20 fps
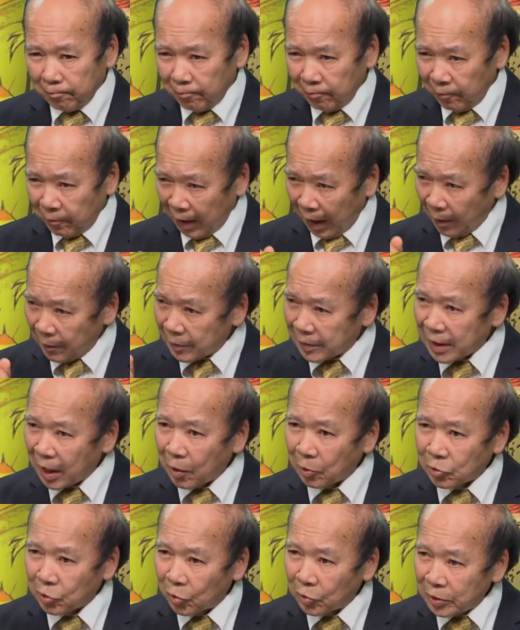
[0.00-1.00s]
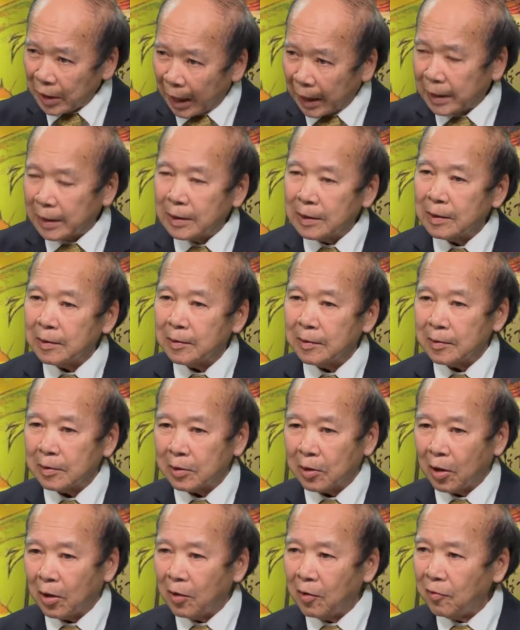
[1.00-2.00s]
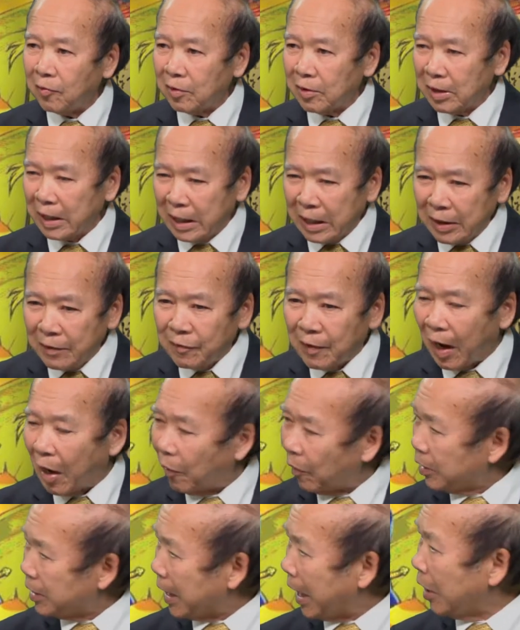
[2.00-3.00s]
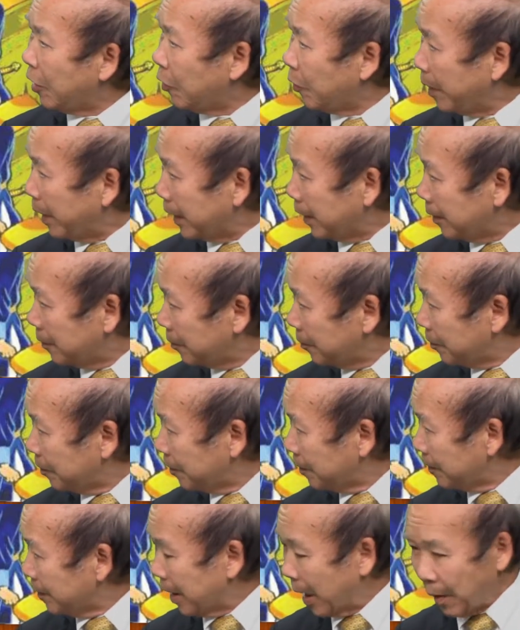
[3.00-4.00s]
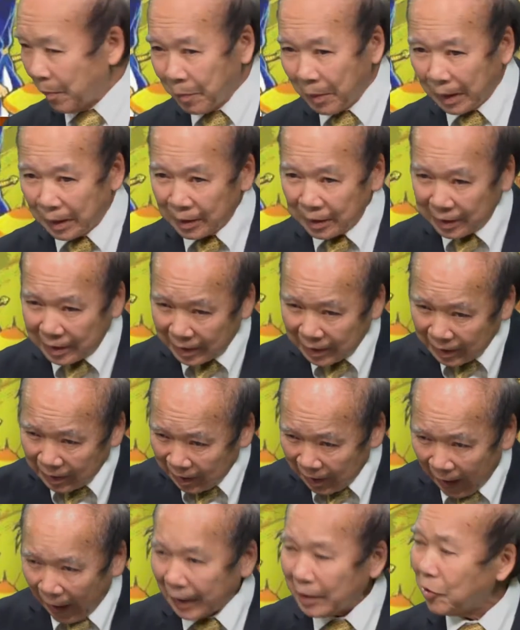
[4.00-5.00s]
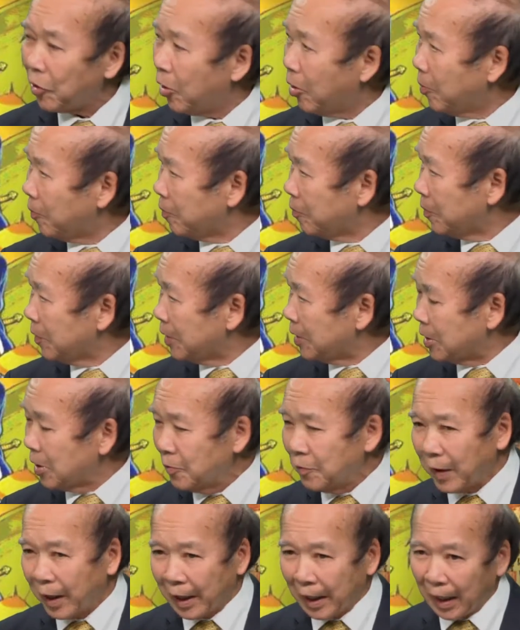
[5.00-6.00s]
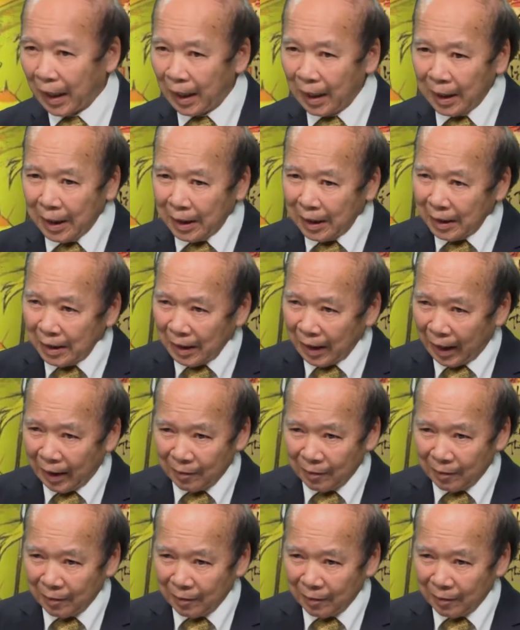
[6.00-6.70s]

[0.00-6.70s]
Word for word: làm sao cho địch nó đi vào cái thế của mình để mình đánh nó chứ không phải là là